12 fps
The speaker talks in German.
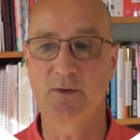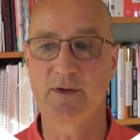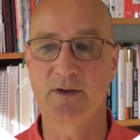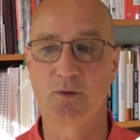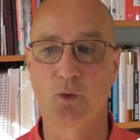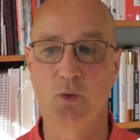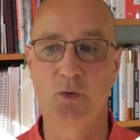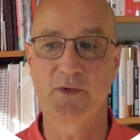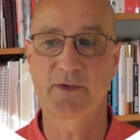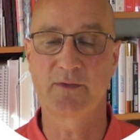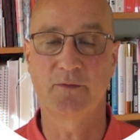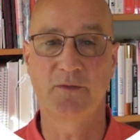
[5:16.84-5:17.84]
und die
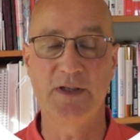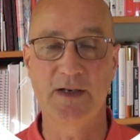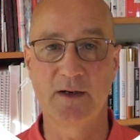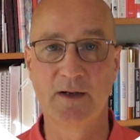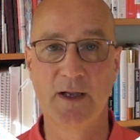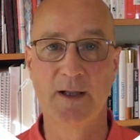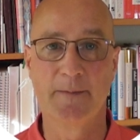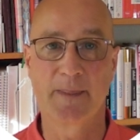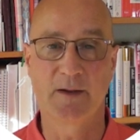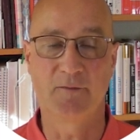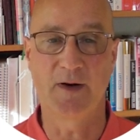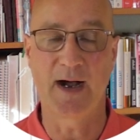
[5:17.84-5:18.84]
größten vier
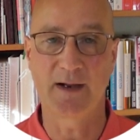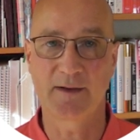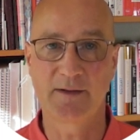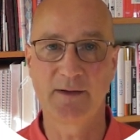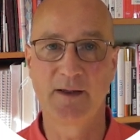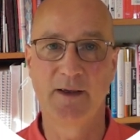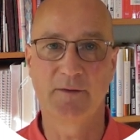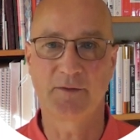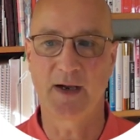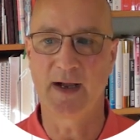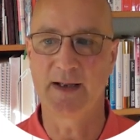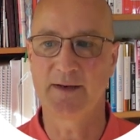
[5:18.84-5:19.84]
waren
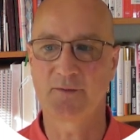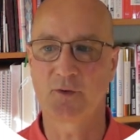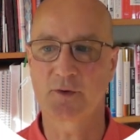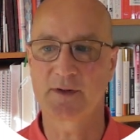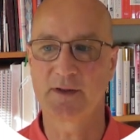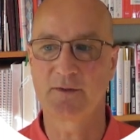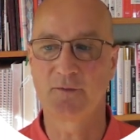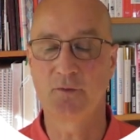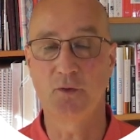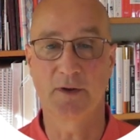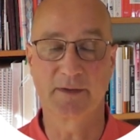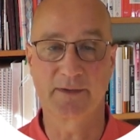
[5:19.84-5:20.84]
verantwortlich
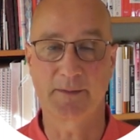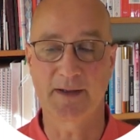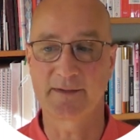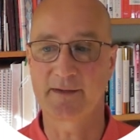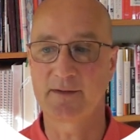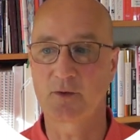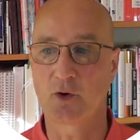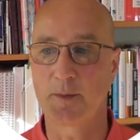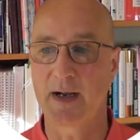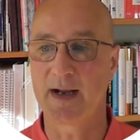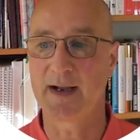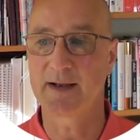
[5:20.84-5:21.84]
für
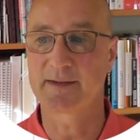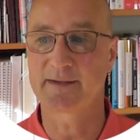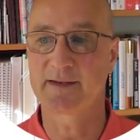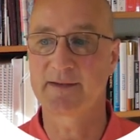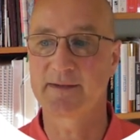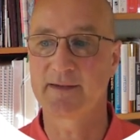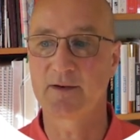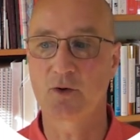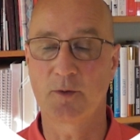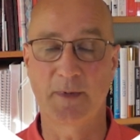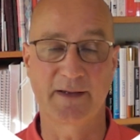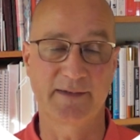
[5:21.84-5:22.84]
20,8,
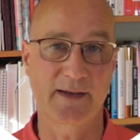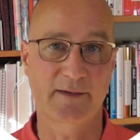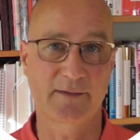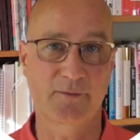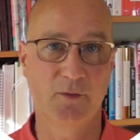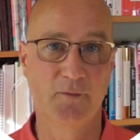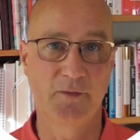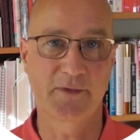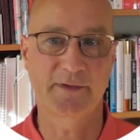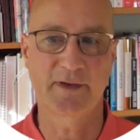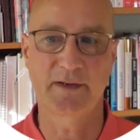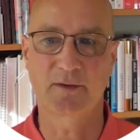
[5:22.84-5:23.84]
16,6,
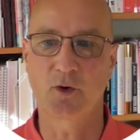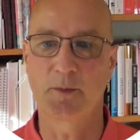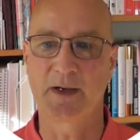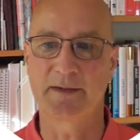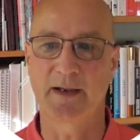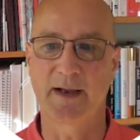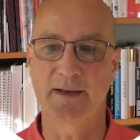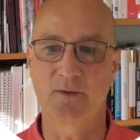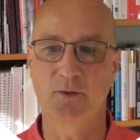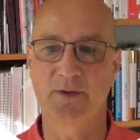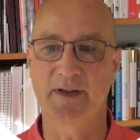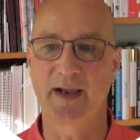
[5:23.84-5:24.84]
15,3
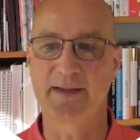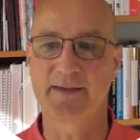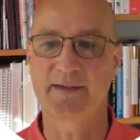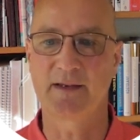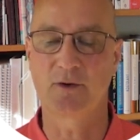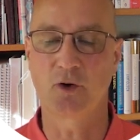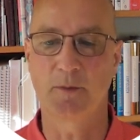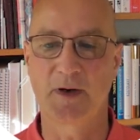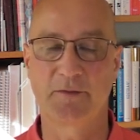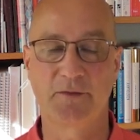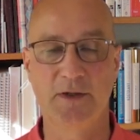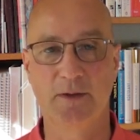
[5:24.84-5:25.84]
und
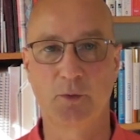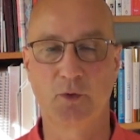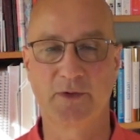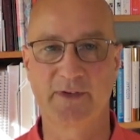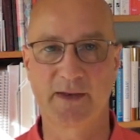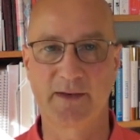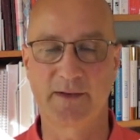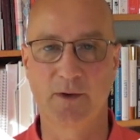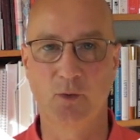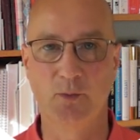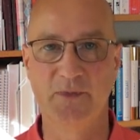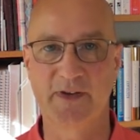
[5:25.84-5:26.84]
13,4 Prozent
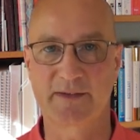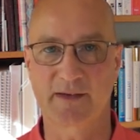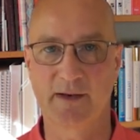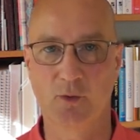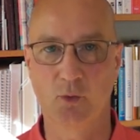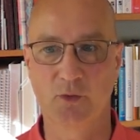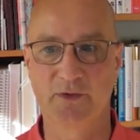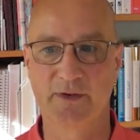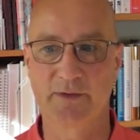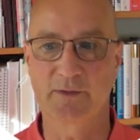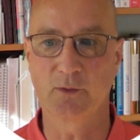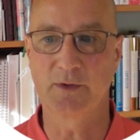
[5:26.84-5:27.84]
der Umsatzerlöse
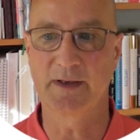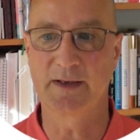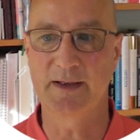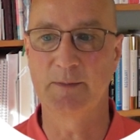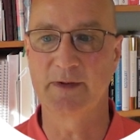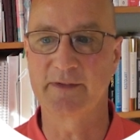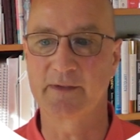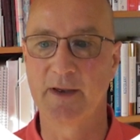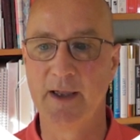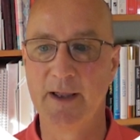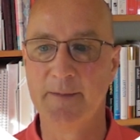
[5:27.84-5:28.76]
des Unternehmens.